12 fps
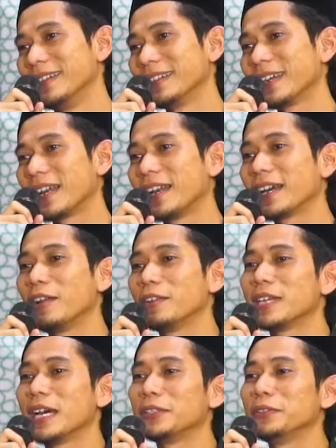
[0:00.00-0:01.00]
Karena kalau
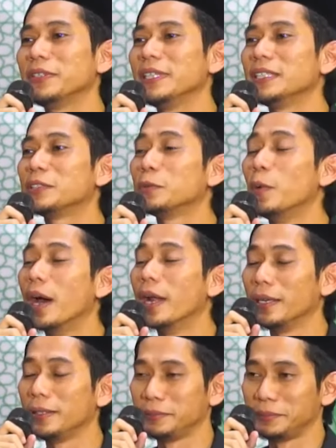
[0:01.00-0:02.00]
satu is
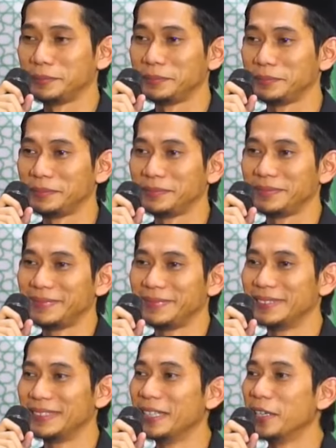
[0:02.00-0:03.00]
one,
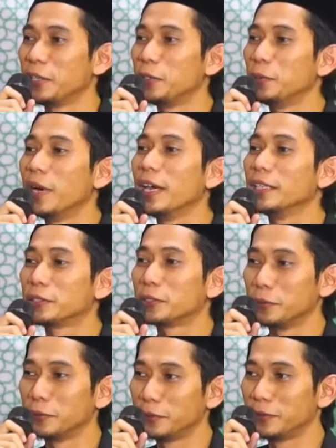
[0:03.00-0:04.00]
dua is
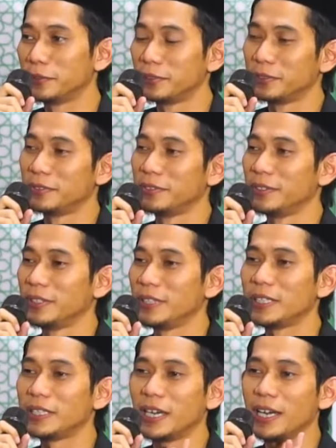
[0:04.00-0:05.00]
two,
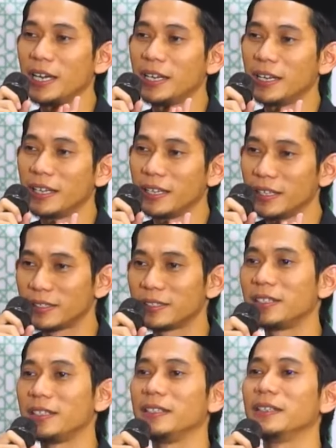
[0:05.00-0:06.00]
tiga is
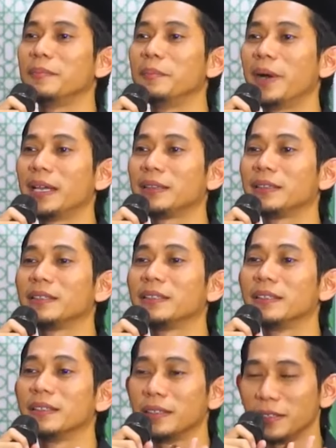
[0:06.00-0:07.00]
three, empat
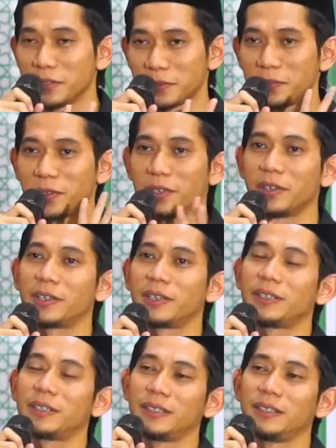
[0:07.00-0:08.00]
is four.
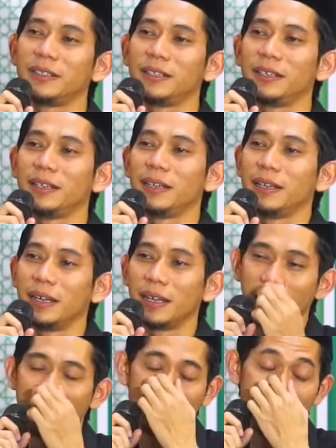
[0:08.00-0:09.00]

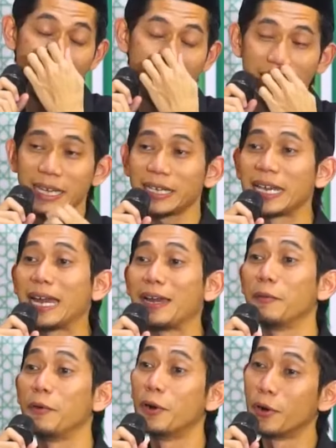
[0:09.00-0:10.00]
Nah, nah ini kan
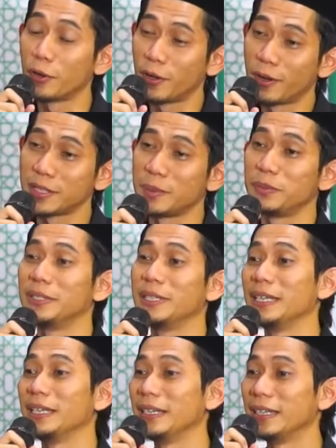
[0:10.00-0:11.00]
garwo kalau
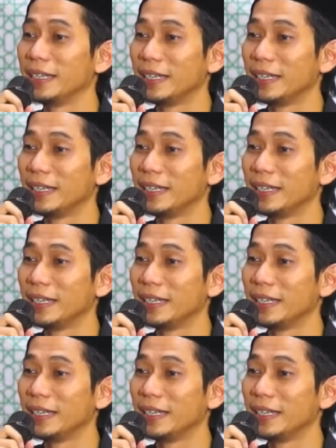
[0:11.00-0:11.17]
nyebutnya.